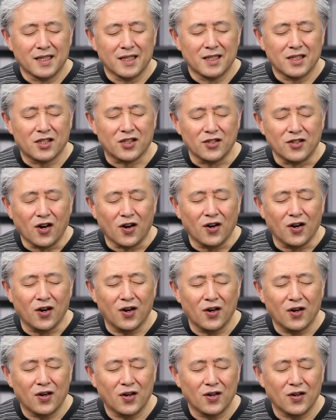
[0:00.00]
主
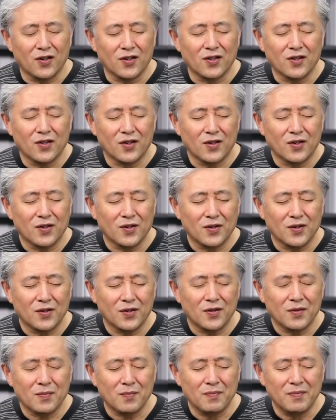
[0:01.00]

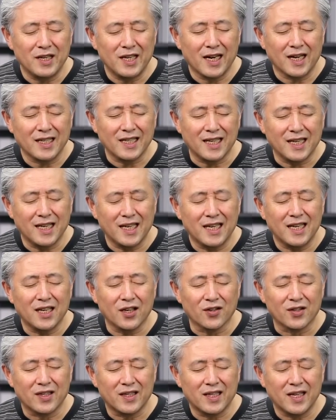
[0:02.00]
の皆に
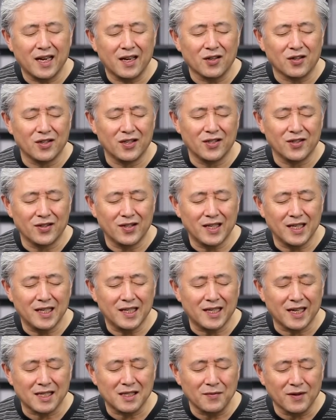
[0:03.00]
よってお祈り
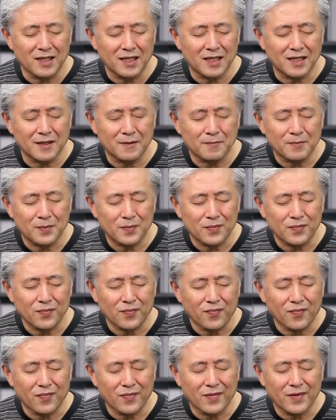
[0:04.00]
いたします
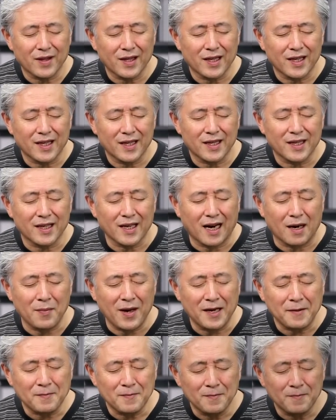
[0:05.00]

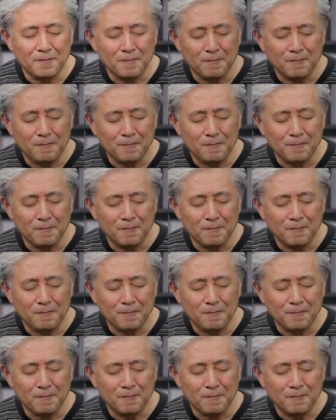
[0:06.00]
アメン